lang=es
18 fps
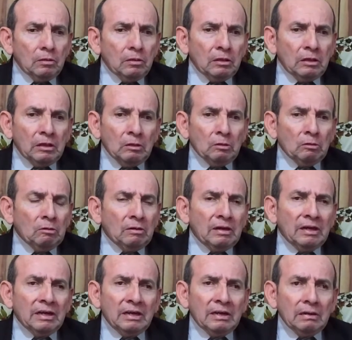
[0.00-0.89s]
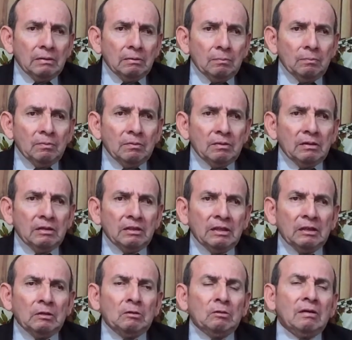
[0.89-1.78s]
Siento que,
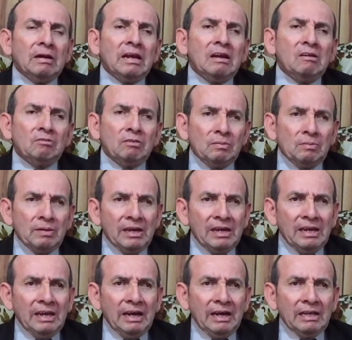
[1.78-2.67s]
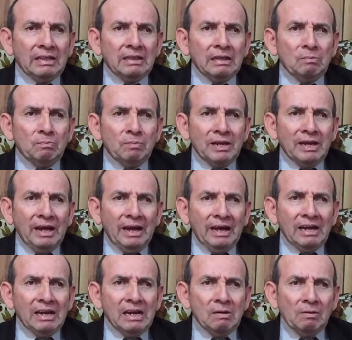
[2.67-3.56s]
Siento que la familia es el
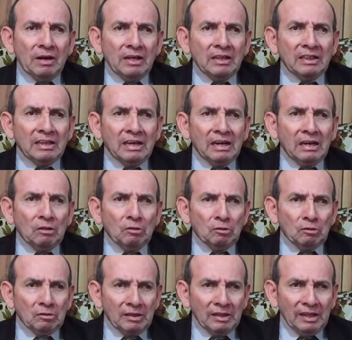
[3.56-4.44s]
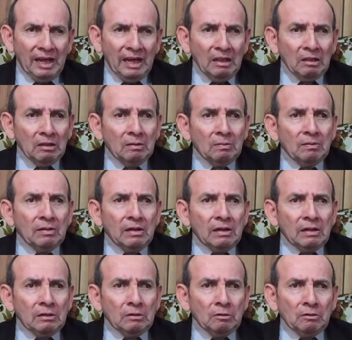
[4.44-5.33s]
pilar y la base de la sociedad,
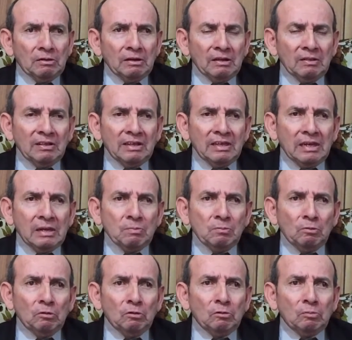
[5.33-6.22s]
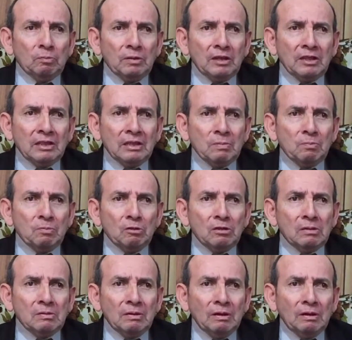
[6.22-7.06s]
donde adquirimos los principios y